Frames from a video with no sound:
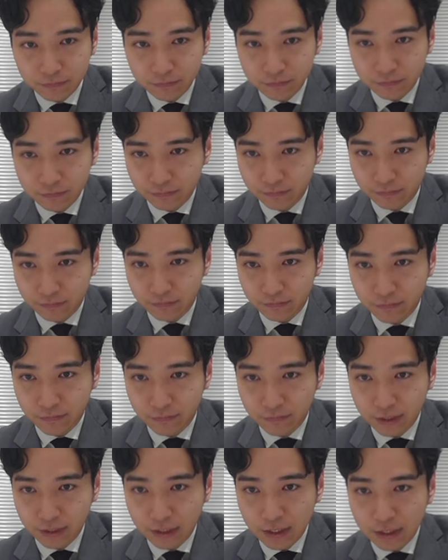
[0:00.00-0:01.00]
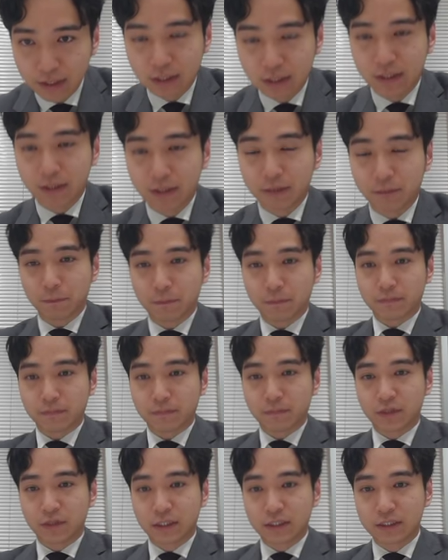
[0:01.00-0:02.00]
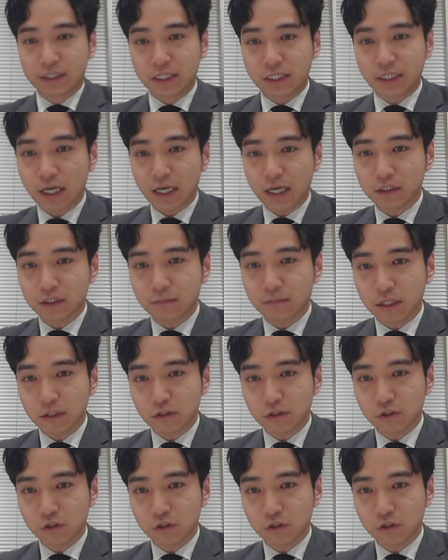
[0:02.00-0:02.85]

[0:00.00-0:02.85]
うん、にひゃくまん